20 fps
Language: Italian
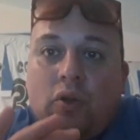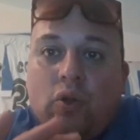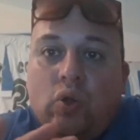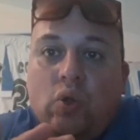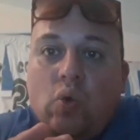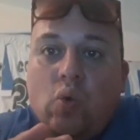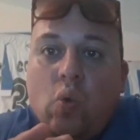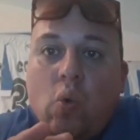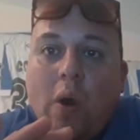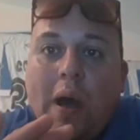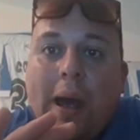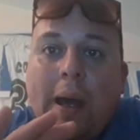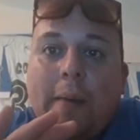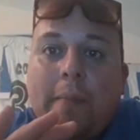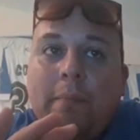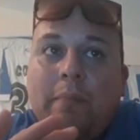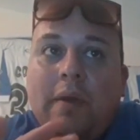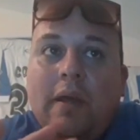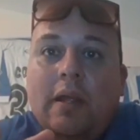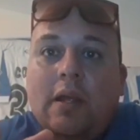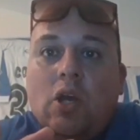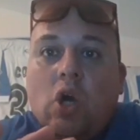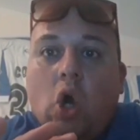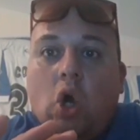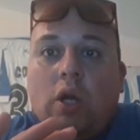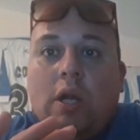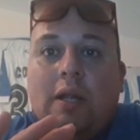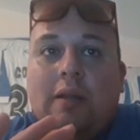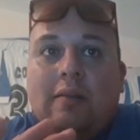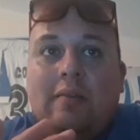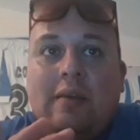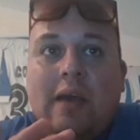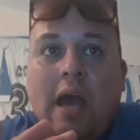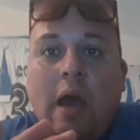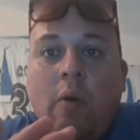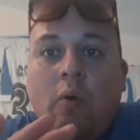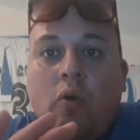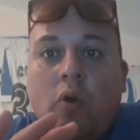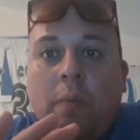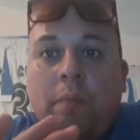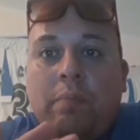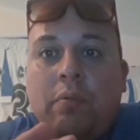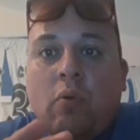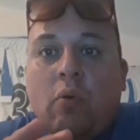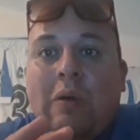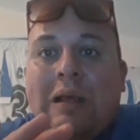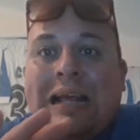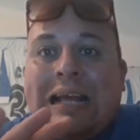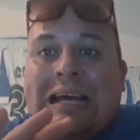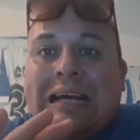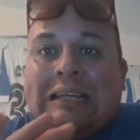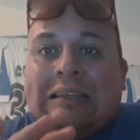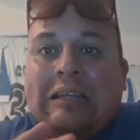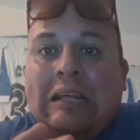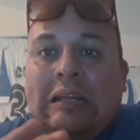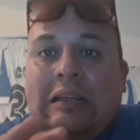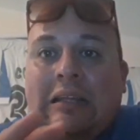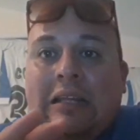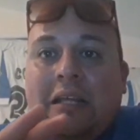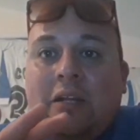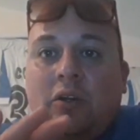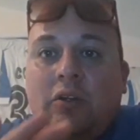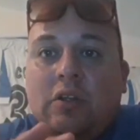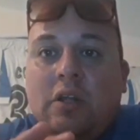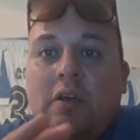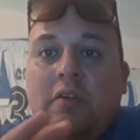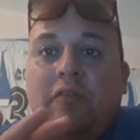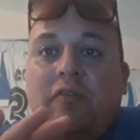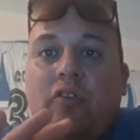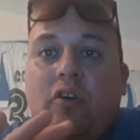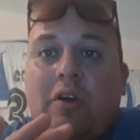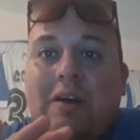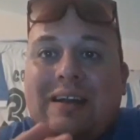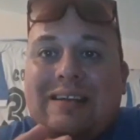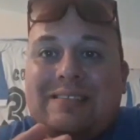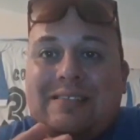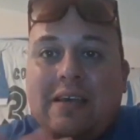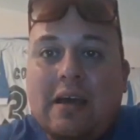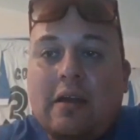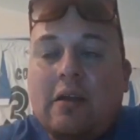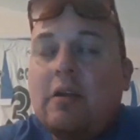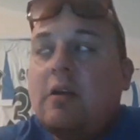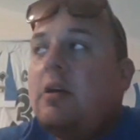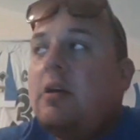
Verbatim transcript: 2 milioni di euro più il cartellino di Fornasier.